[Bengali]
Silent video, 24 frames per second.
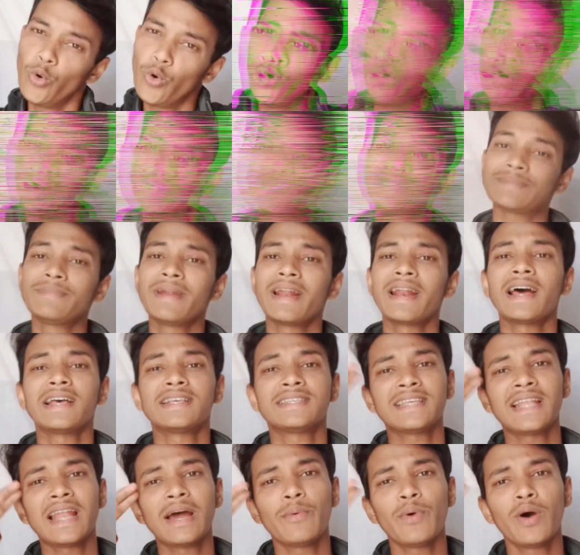হোয়াটসঅ্যাপ
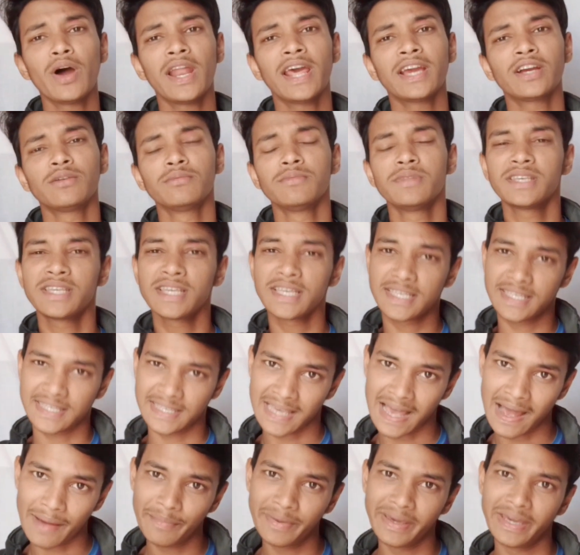আসসালামু আলাইকুম দিস ইজ
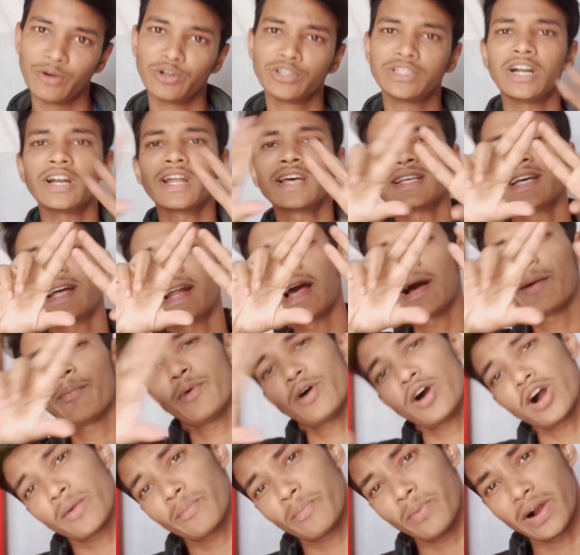সামি উইদাউট
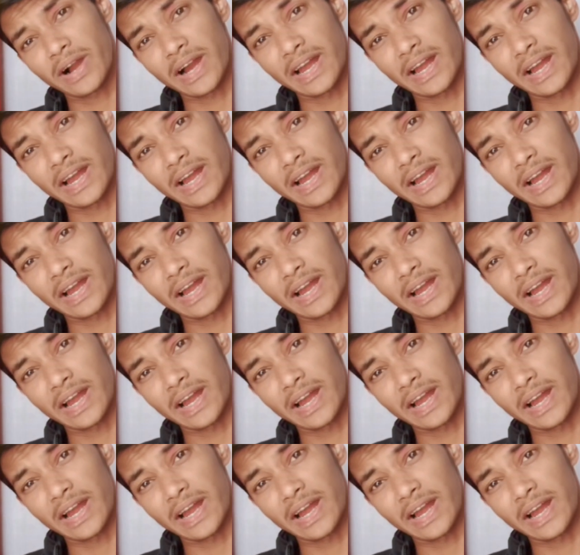বক